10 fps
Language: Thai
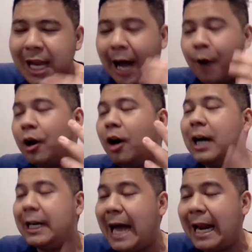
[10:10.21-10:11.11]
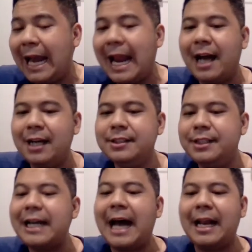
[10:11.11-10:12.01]
เขาก็เกิดการไล่ล่าขึ้นซึ่
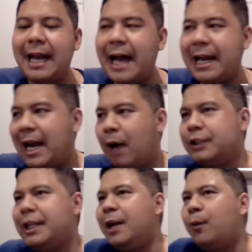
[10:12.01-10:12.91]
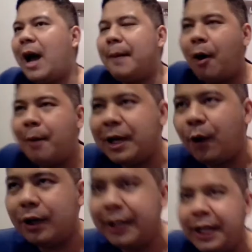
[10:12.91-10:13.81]
งการไล่ล่าเนี่ยเราก็จะเห็นว่าพอมีค
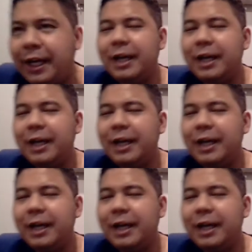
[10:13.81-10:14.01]
นที่